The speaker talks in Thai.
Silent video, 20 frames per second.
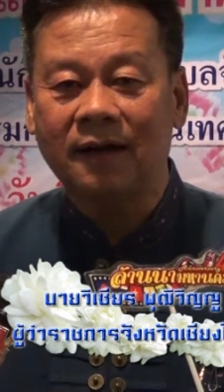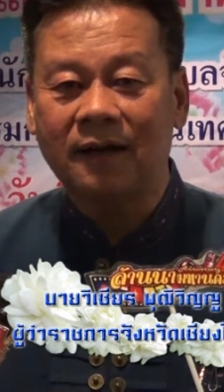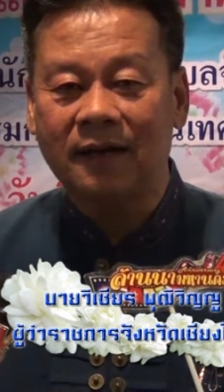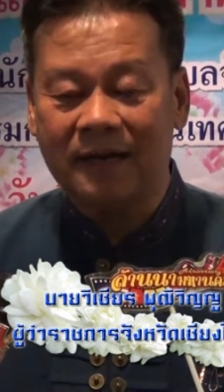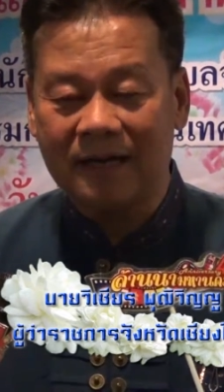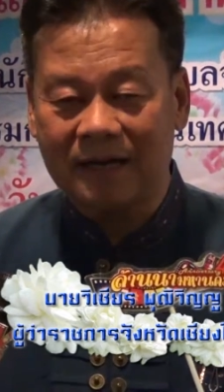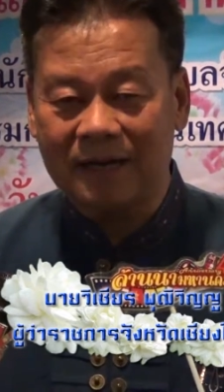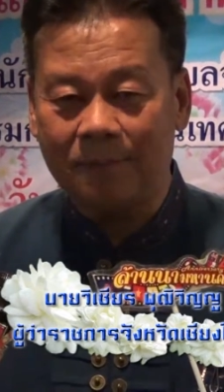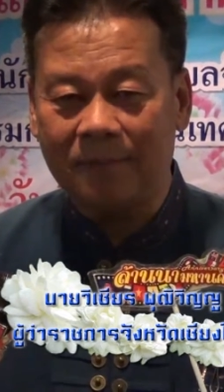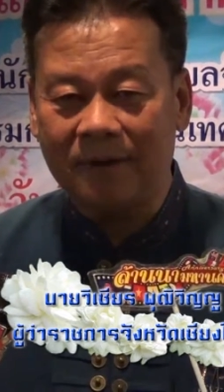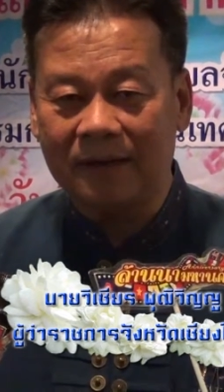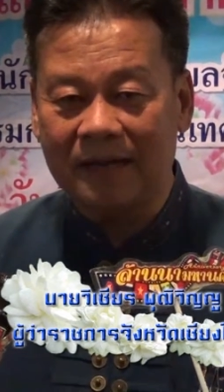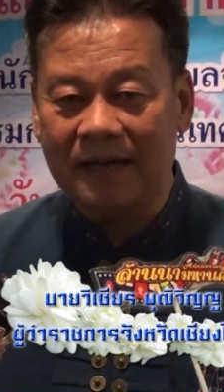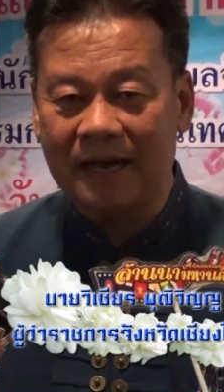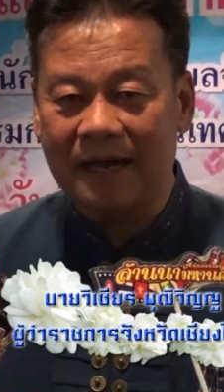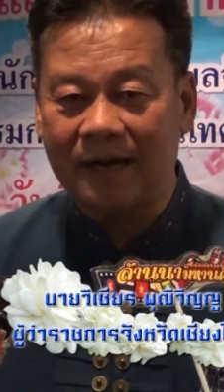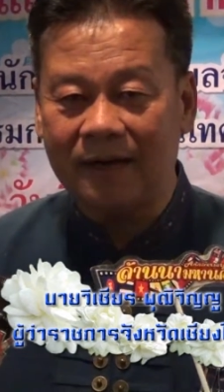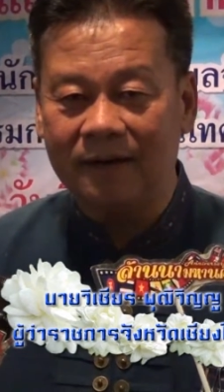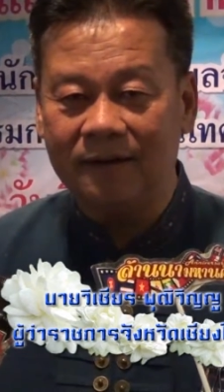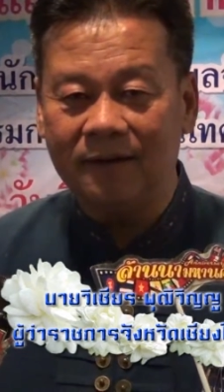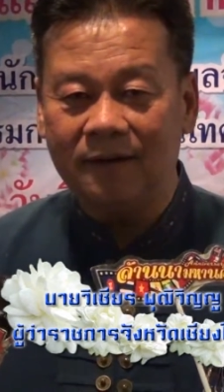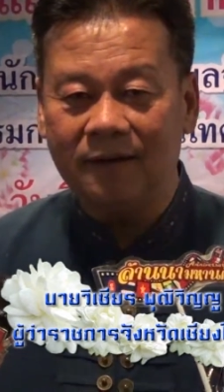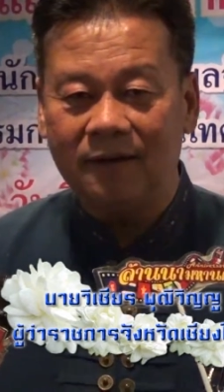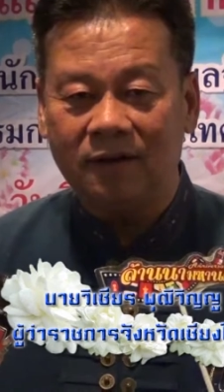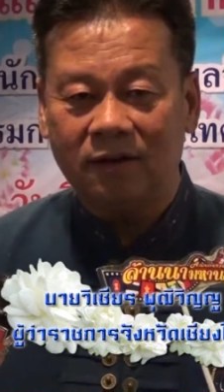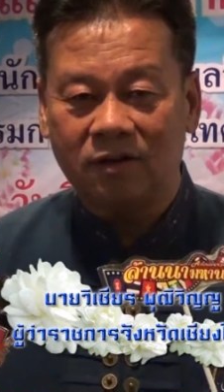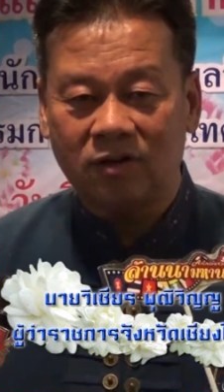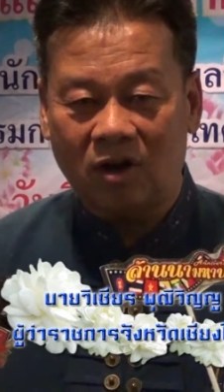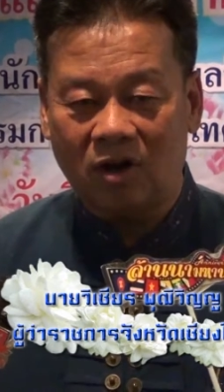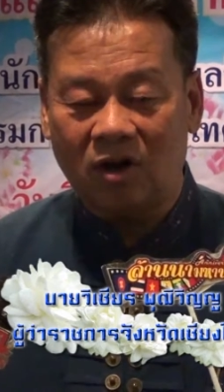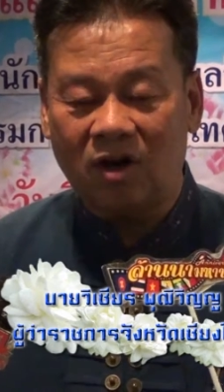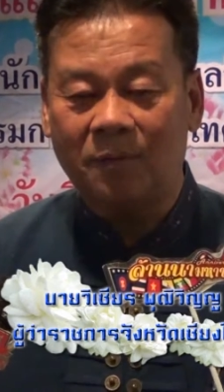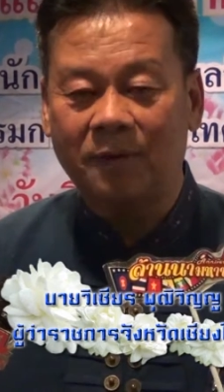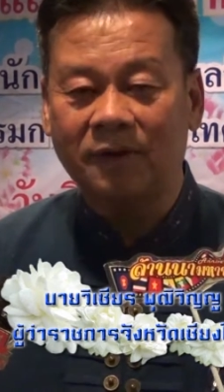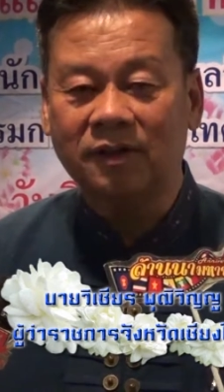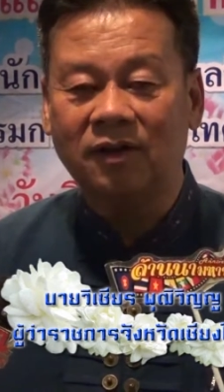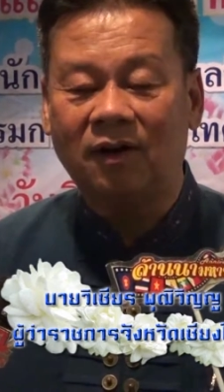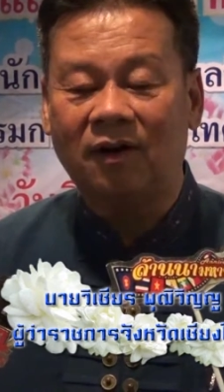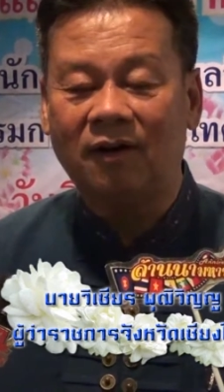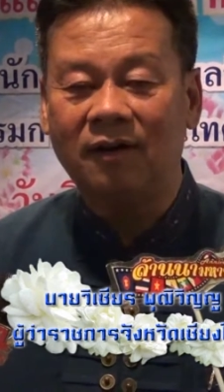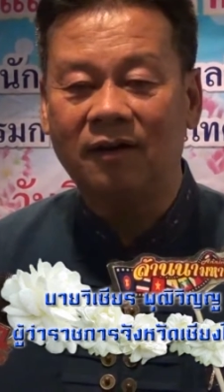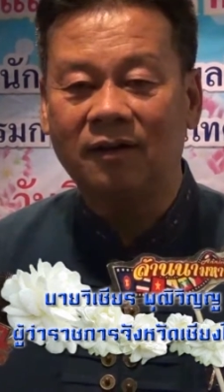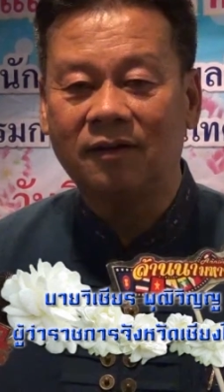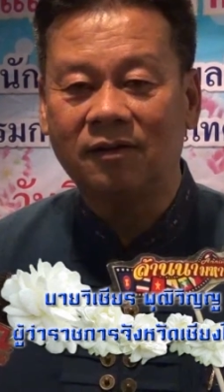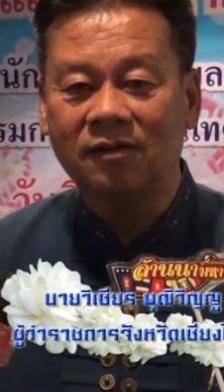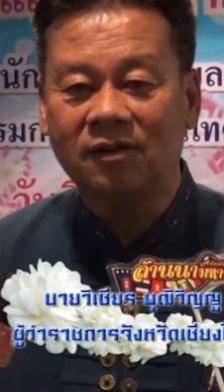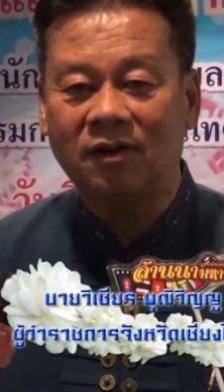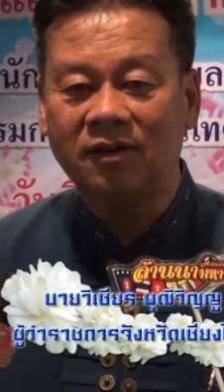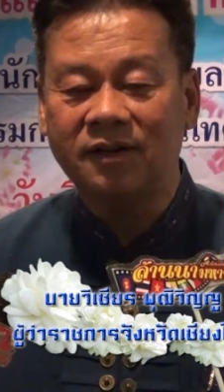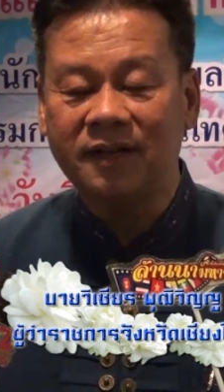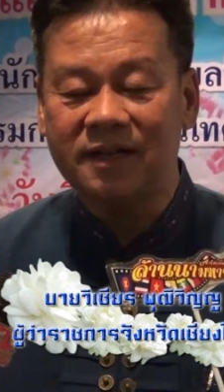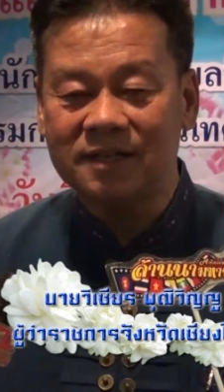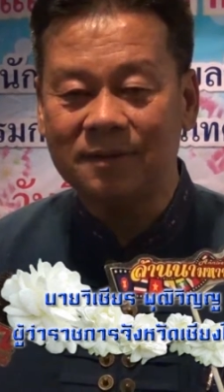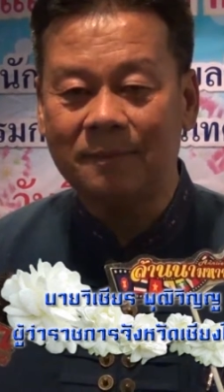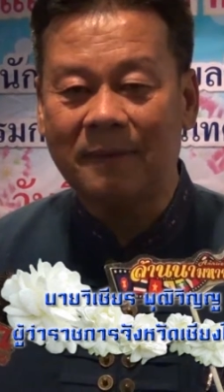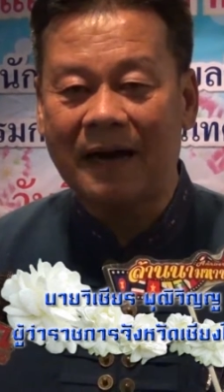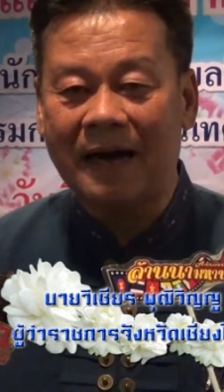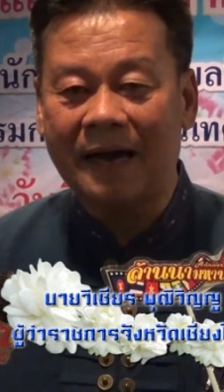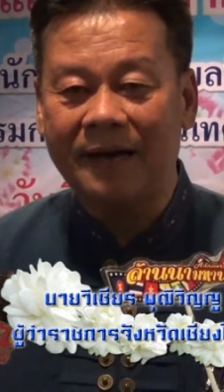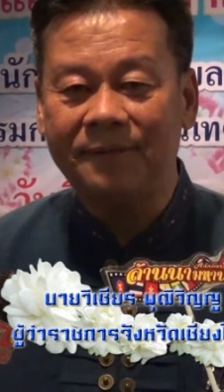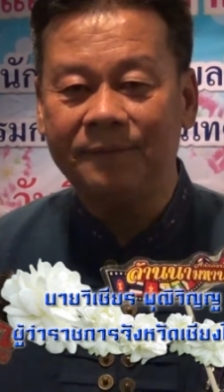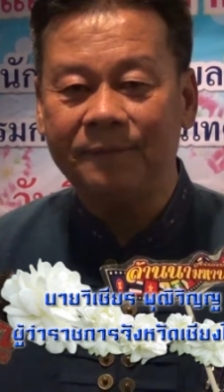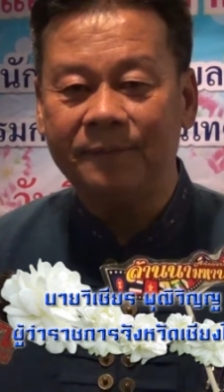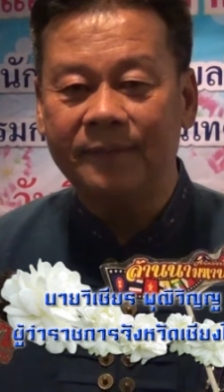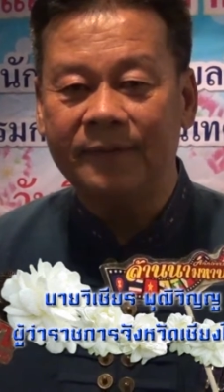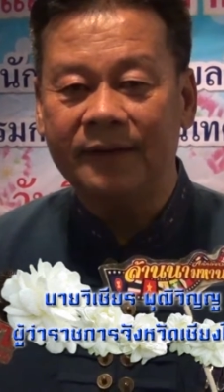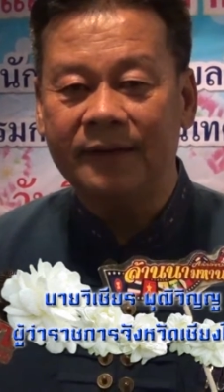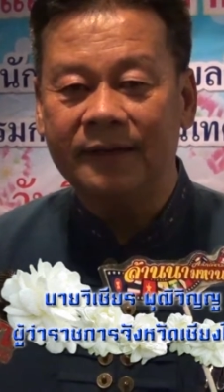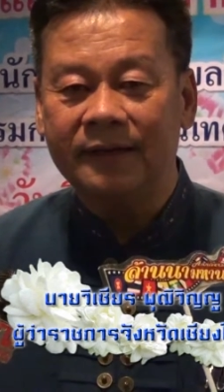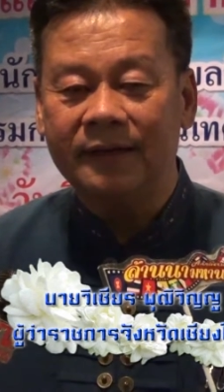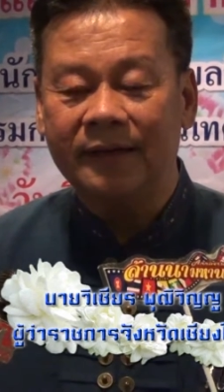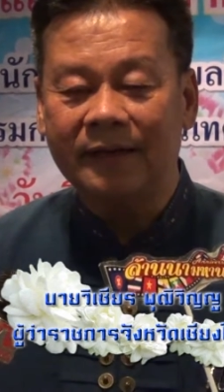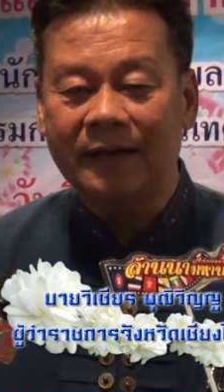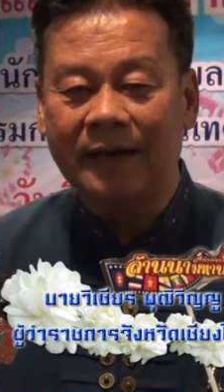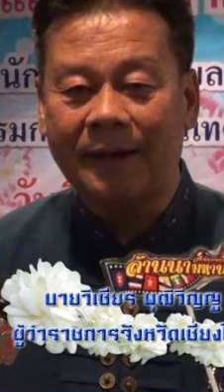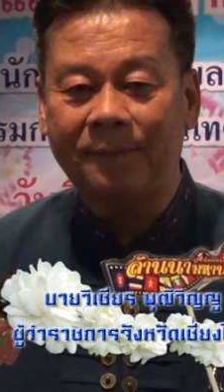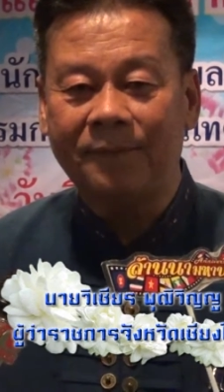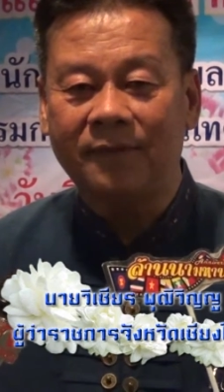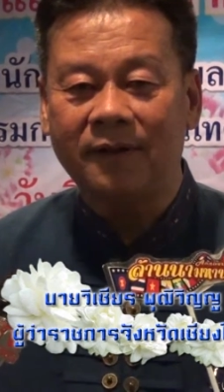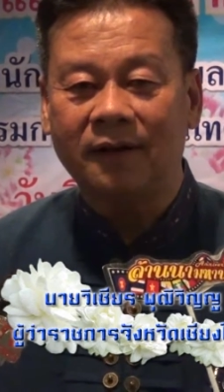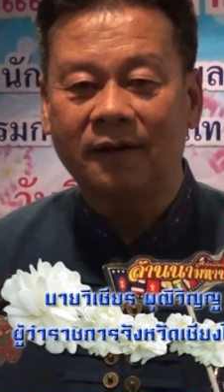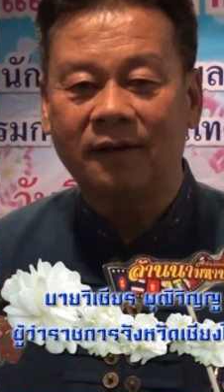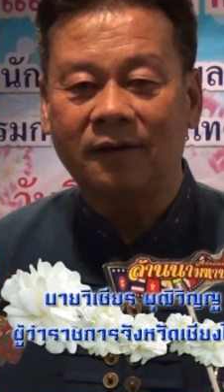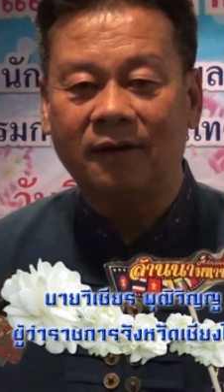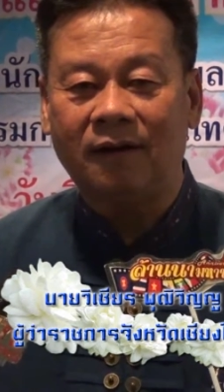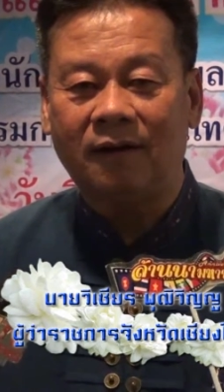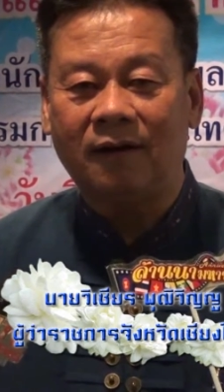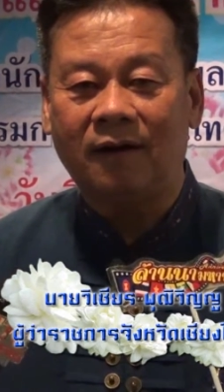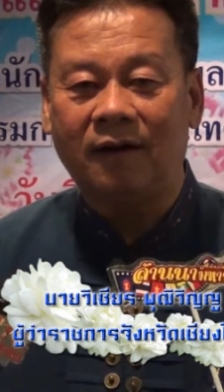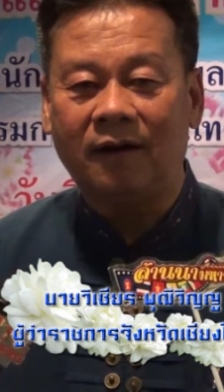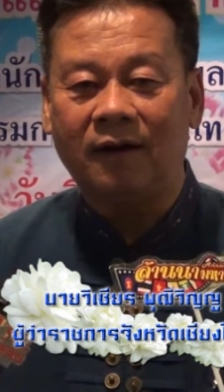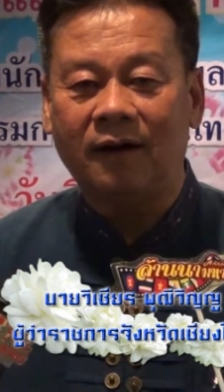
คณะกรรมการกออบตและก็กอเทศบาลนะครับ ก็